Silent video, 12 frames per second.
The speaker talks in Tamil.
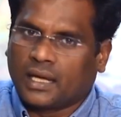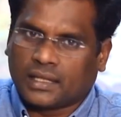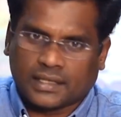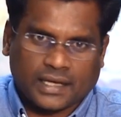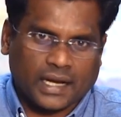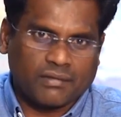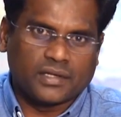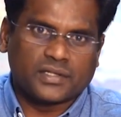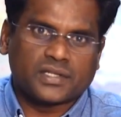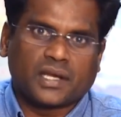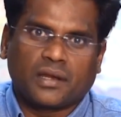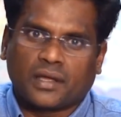அந்த ட்ராவல்
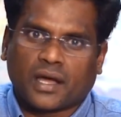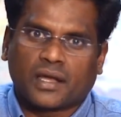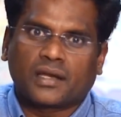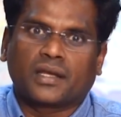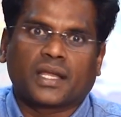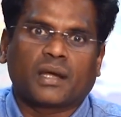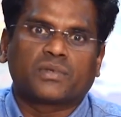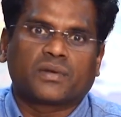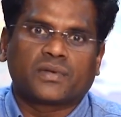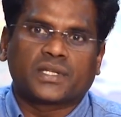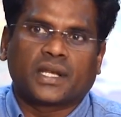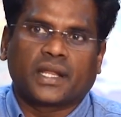ஹிஸ்ட்ரிலையும் யாரும் இன்றைக்கி
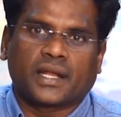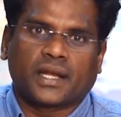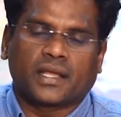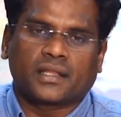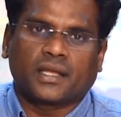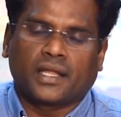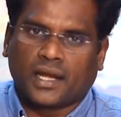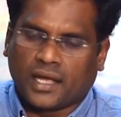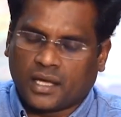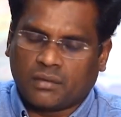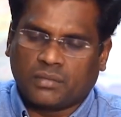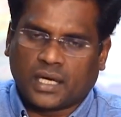அப்சர்வேஷன்லேயே கிடையாதுங்க
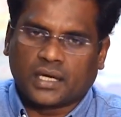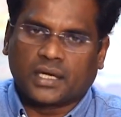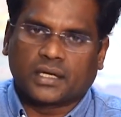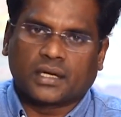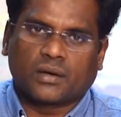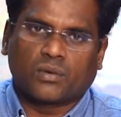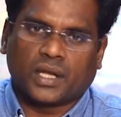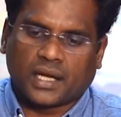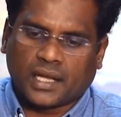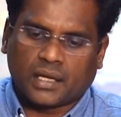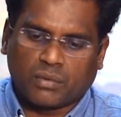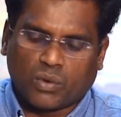எல்லாரும் அங்கே இருக்கிறவங்க
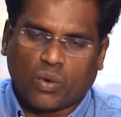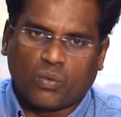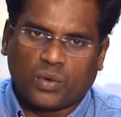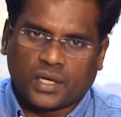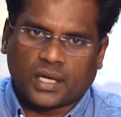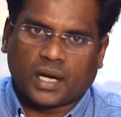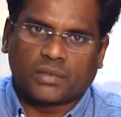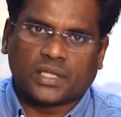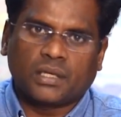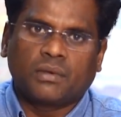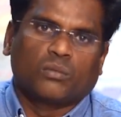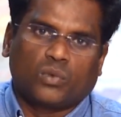எல்லாருமே ஒவ்வொரு
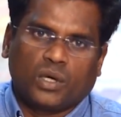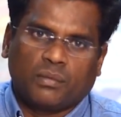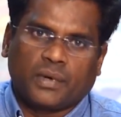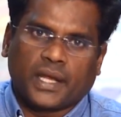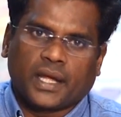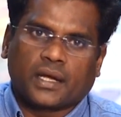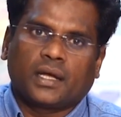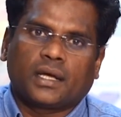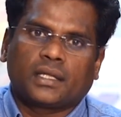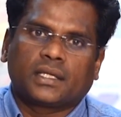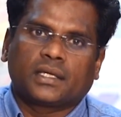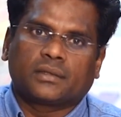கிராமத்துலையும் முழுமையாக
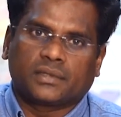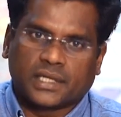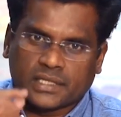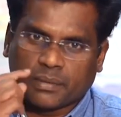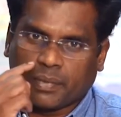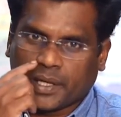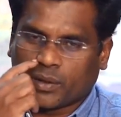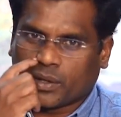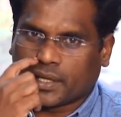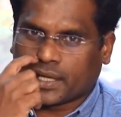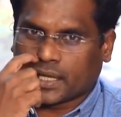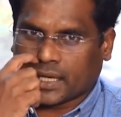அந்த
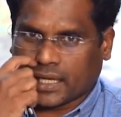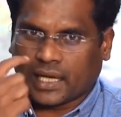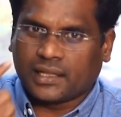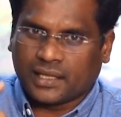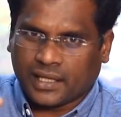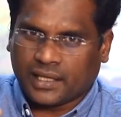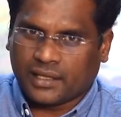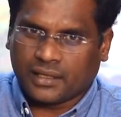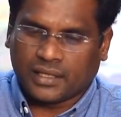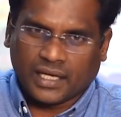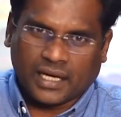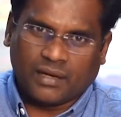டிசிப்ளினோடு இருக்காங்க அந்த
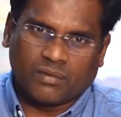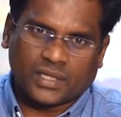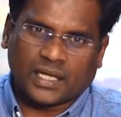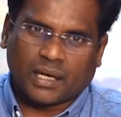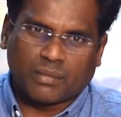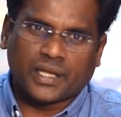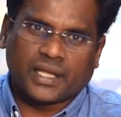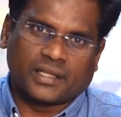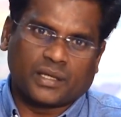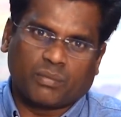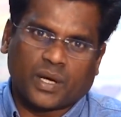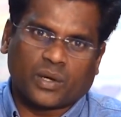நிகழ்வை தான் நம்ம இங்கே
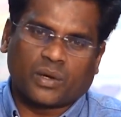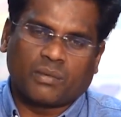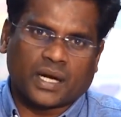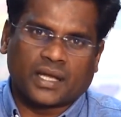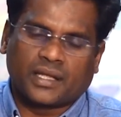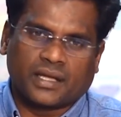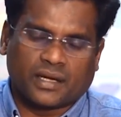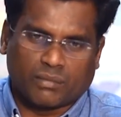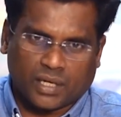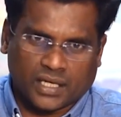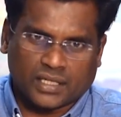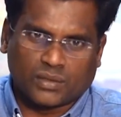எதிர்பார்க்குறோம் ஆனால் இங்கே
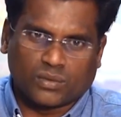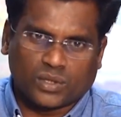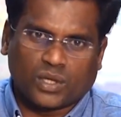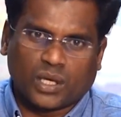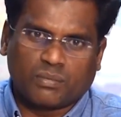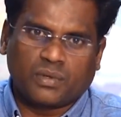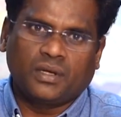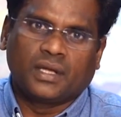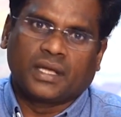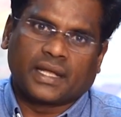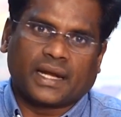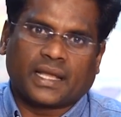நம்மளுக்கு அந்த ஒத்துழைப்பு
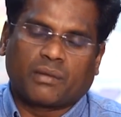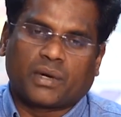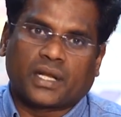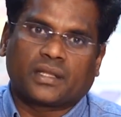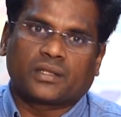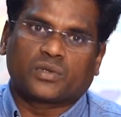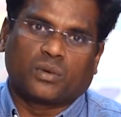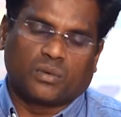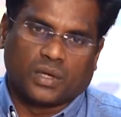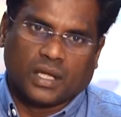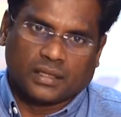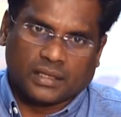கிடைக்க மாட்டேங்குது ஸோ
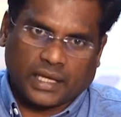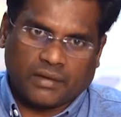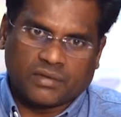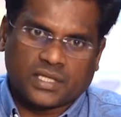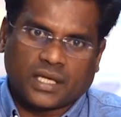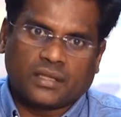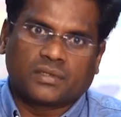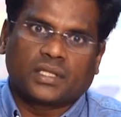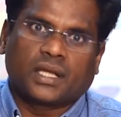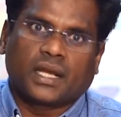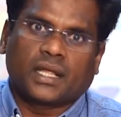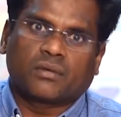தயவு செய்து
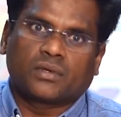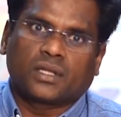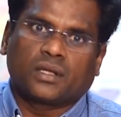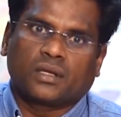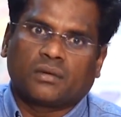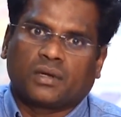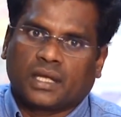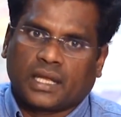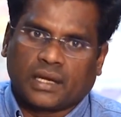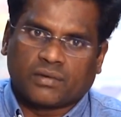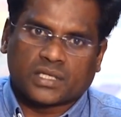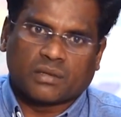வந்து எல்லோரும் வந்து
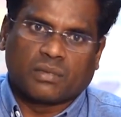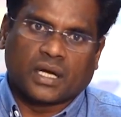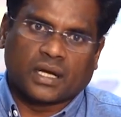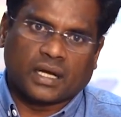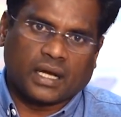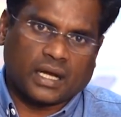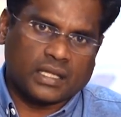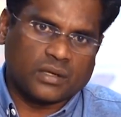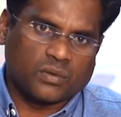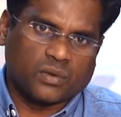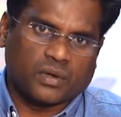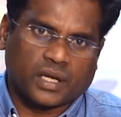இலவசமாக அதை
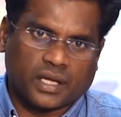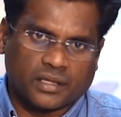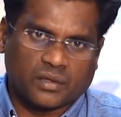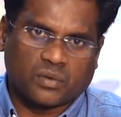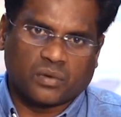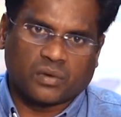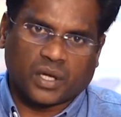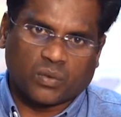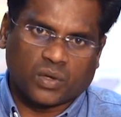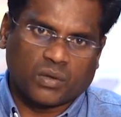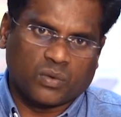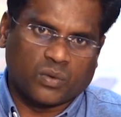கொடுக்குறேன் இதை கொடுக்குறேன்
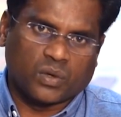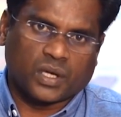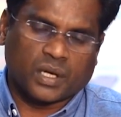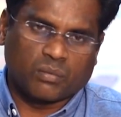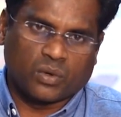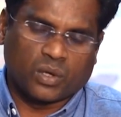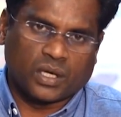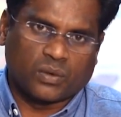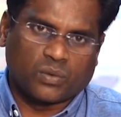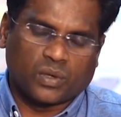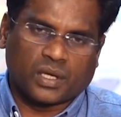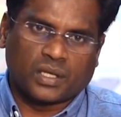உணவு கொடுக்குறேன்
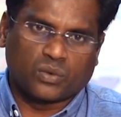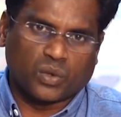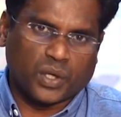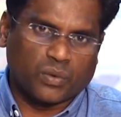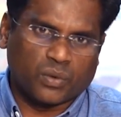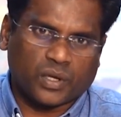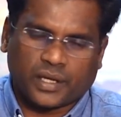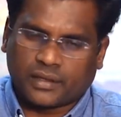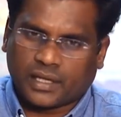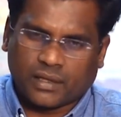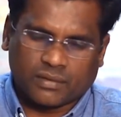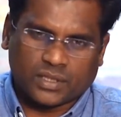பொருட்கள் கொடுக்குறேன் துணி கொடுக்குறேன்
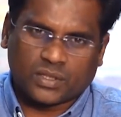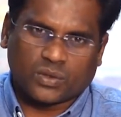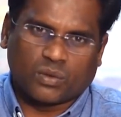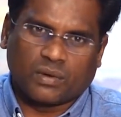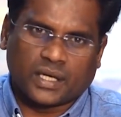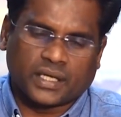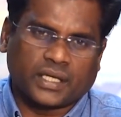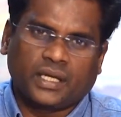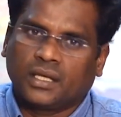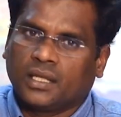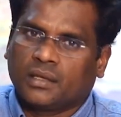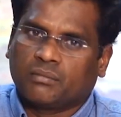இதெல்லாம் வந்து சொல்லுவாங்க
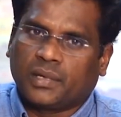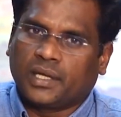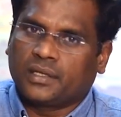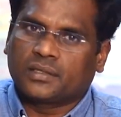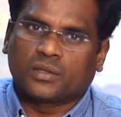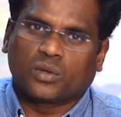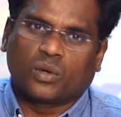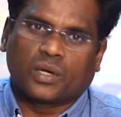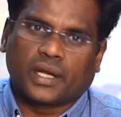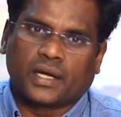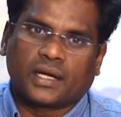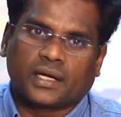ப்ளீஸ்
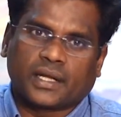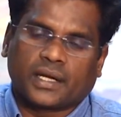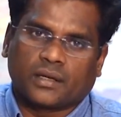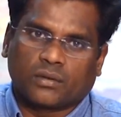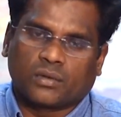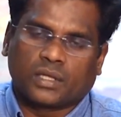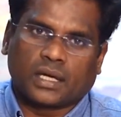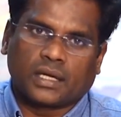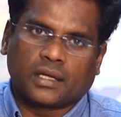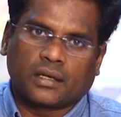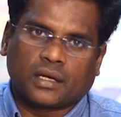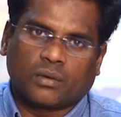டோன்ட் என்டர்டைன் வந்து
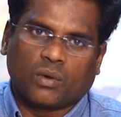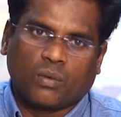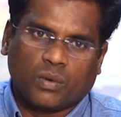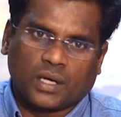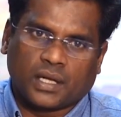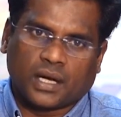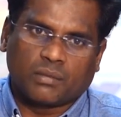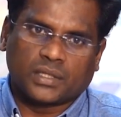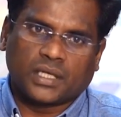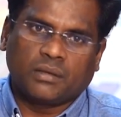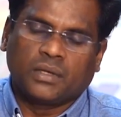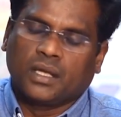அங்கே இருக்கிற ஒவ்வொரு
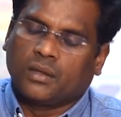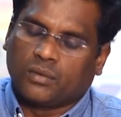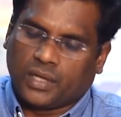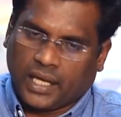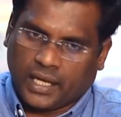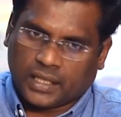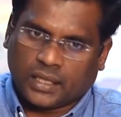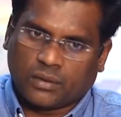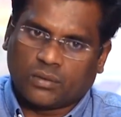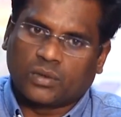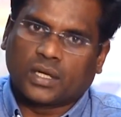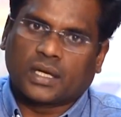கிராமத்துலையும் நீங்கள்
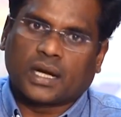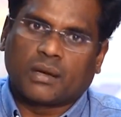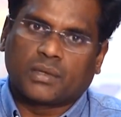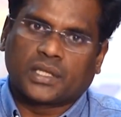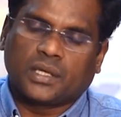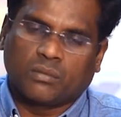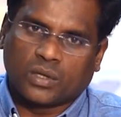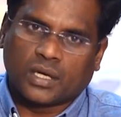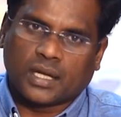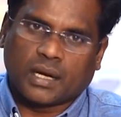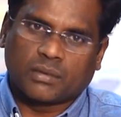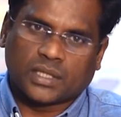தான் உங்கள் கிராமத்தையும்
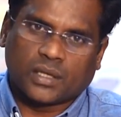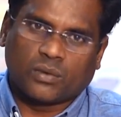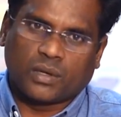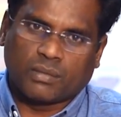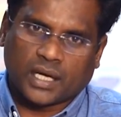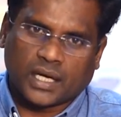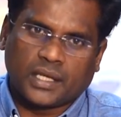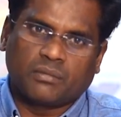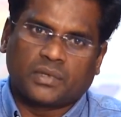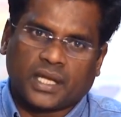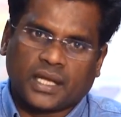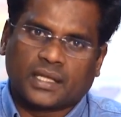உங்கள் கிராமத்தில் உள்ள
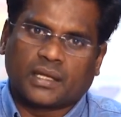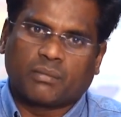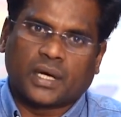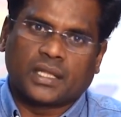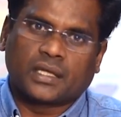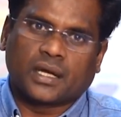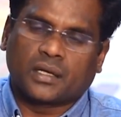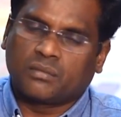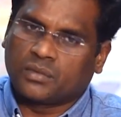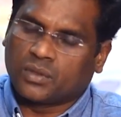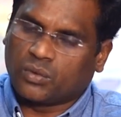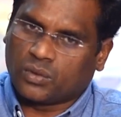மக்களையும் நீங்கள் தான்
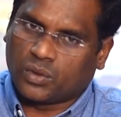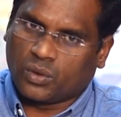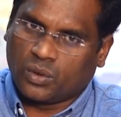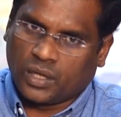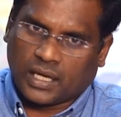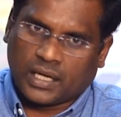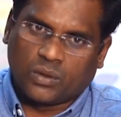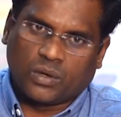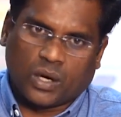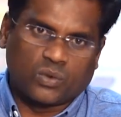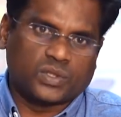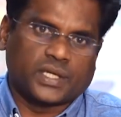பாதுகாக்கணும் டோன்ட் அலவ்
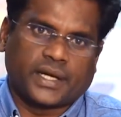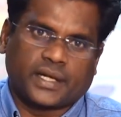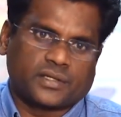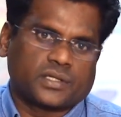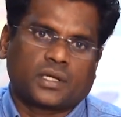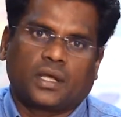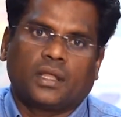அவுட் சைடர்ஸ்